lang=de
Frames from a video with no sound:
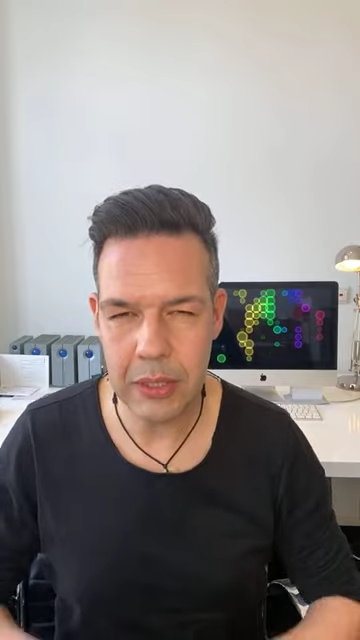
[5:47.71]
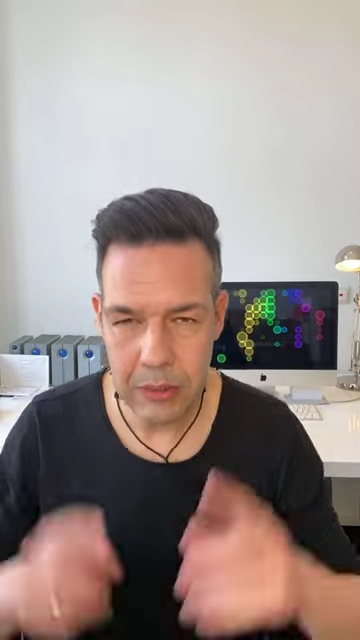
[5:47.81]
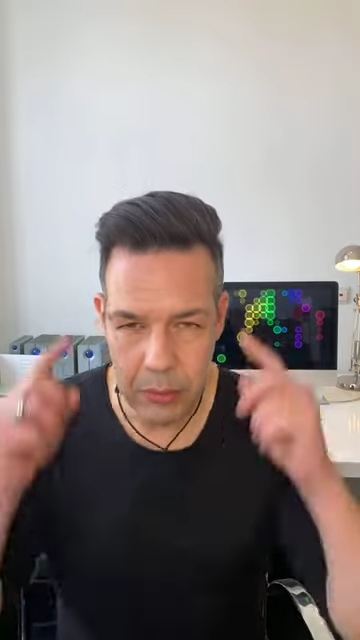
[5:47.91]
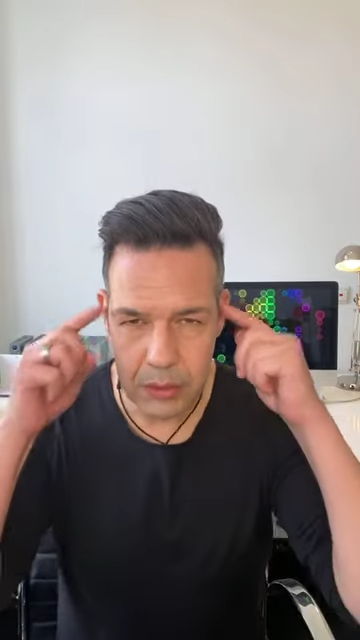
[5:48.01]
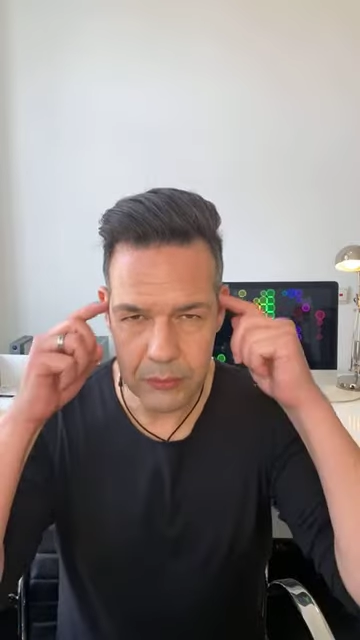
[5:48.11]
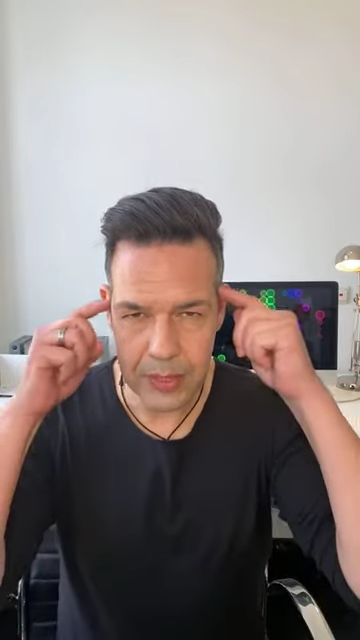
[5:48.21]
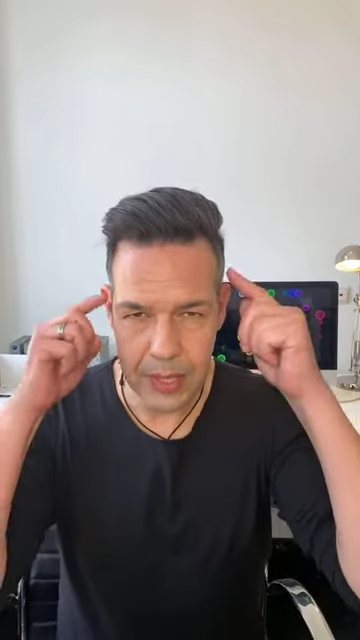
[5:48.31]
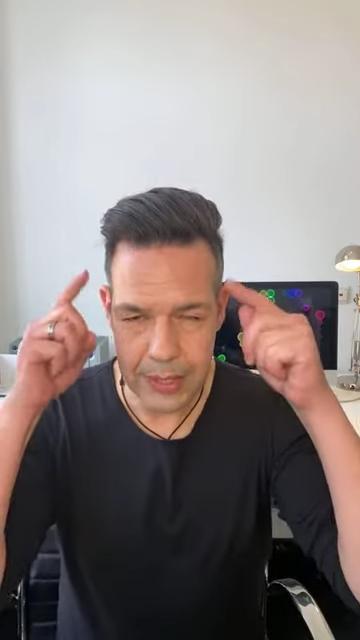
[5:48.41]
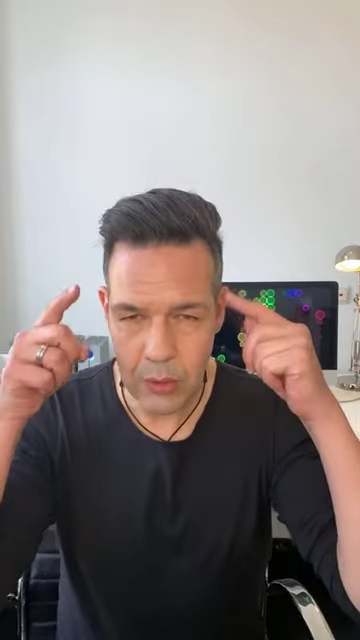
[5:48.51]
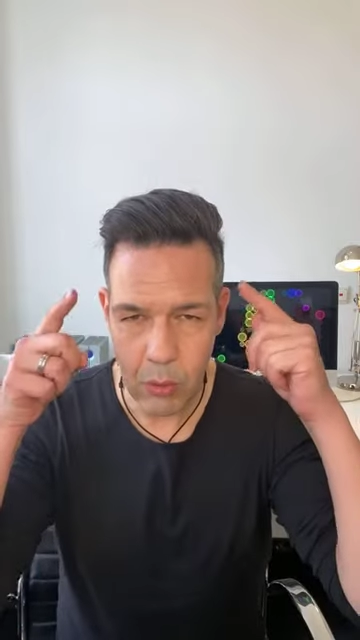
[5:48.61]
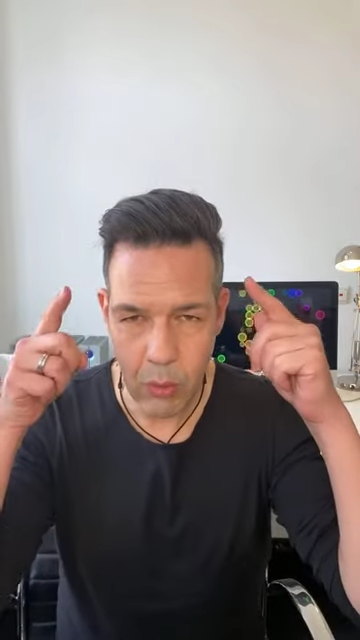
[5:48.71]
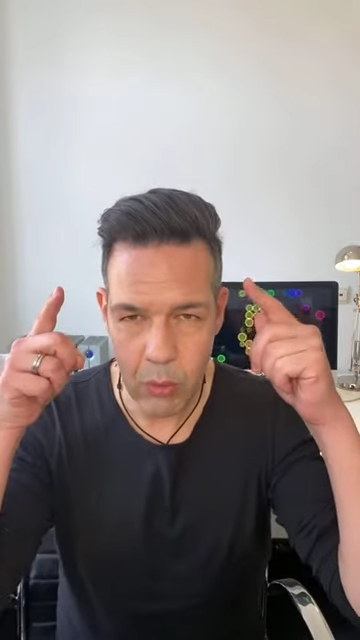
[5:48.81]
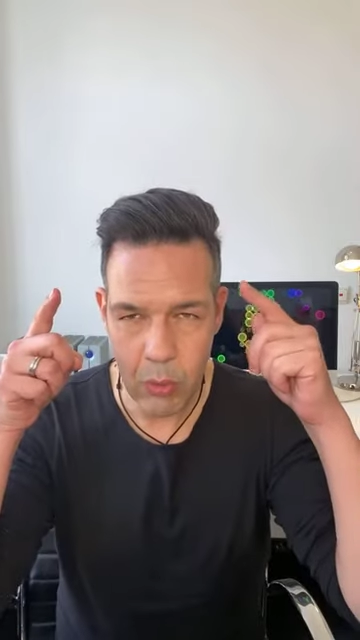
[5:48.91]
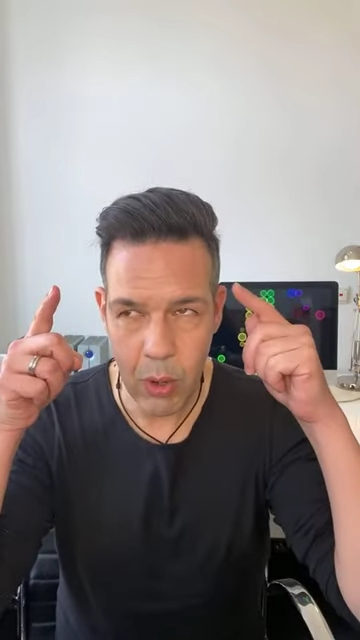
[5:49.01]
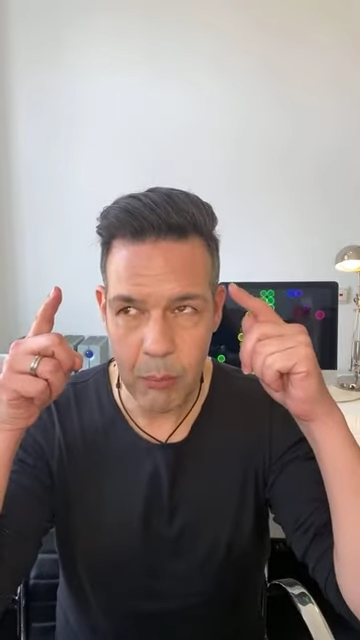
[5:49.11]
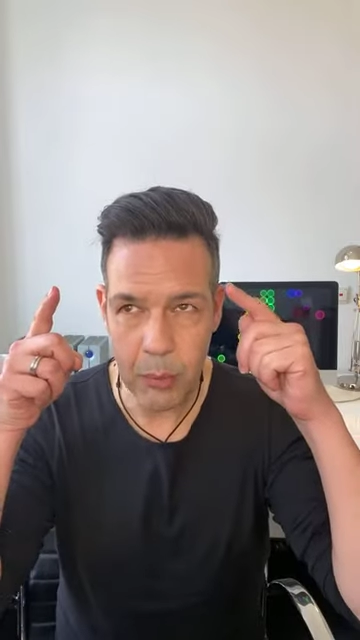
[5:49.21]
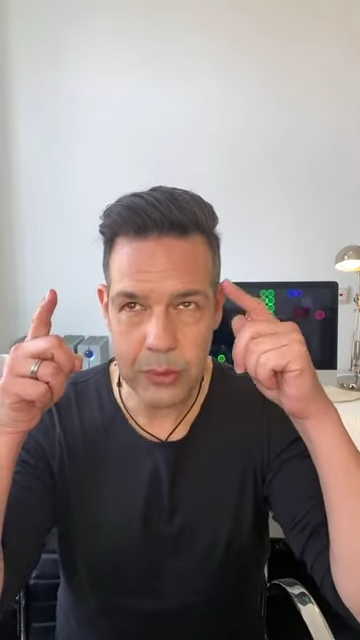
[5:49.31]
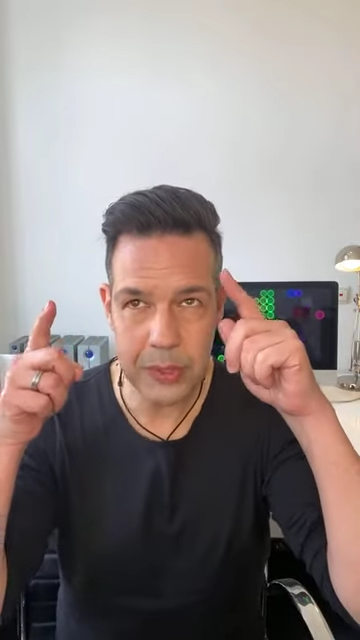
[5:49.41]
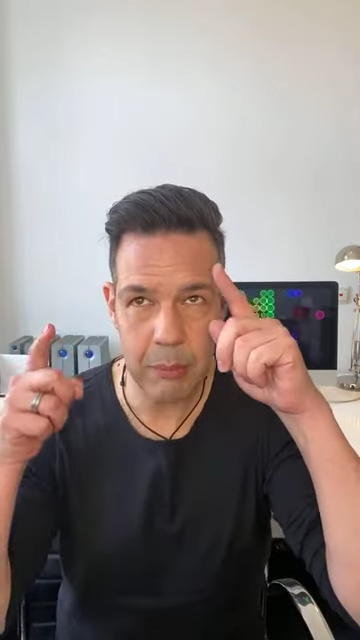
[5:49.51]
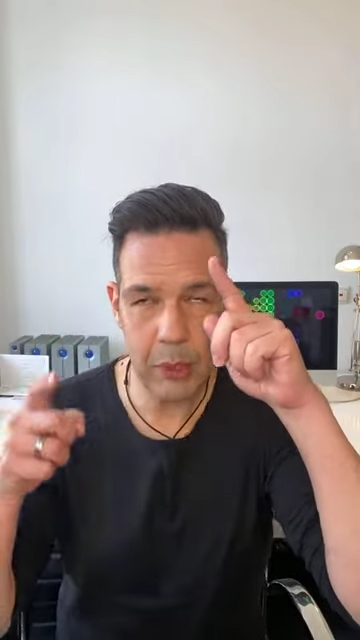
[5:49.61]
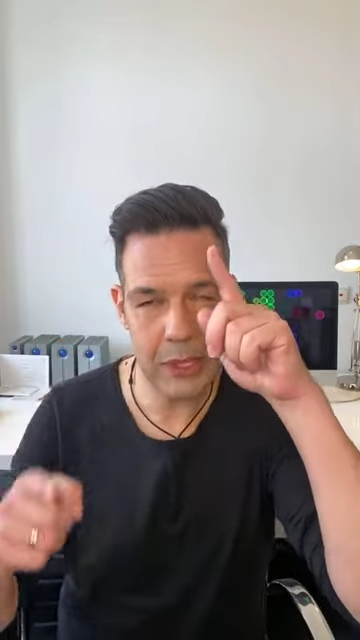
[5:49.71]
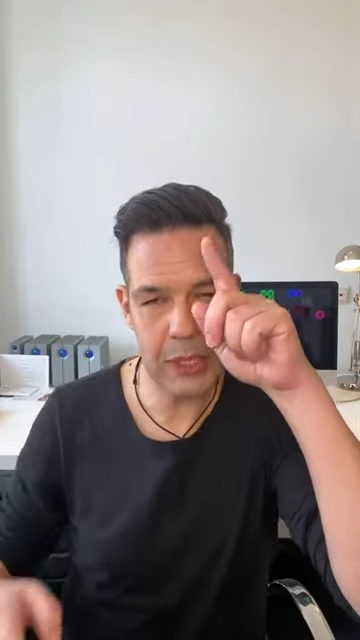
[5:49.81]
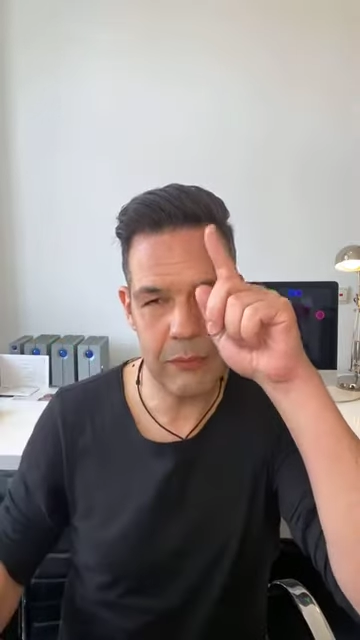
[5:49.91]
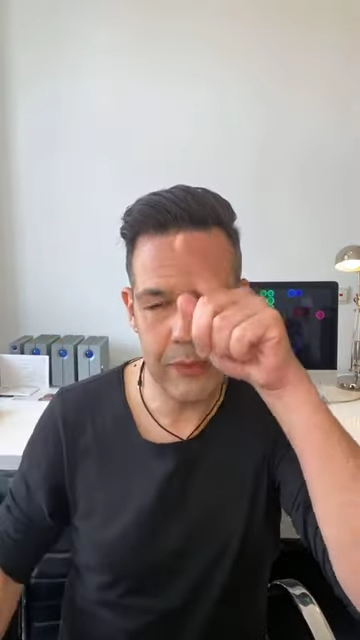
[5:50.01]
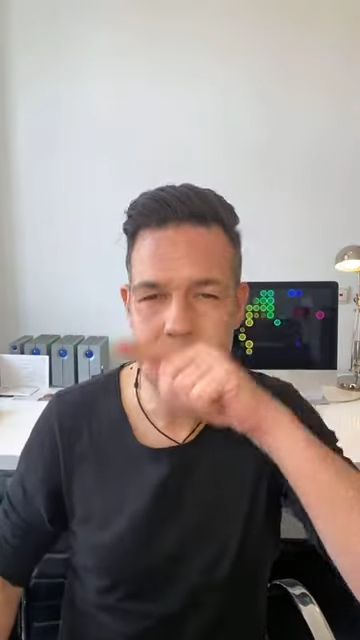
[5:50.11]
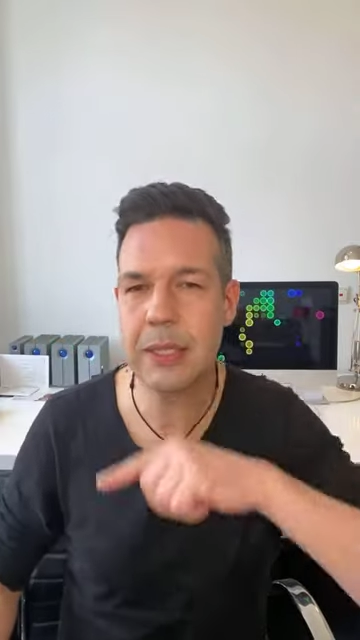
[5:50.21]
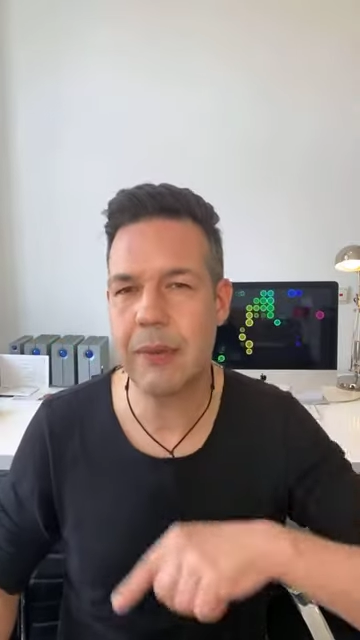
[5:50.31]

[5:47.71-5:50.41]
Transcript: irgendwie Erinnerungen kommen und ihr plötzlich wisst,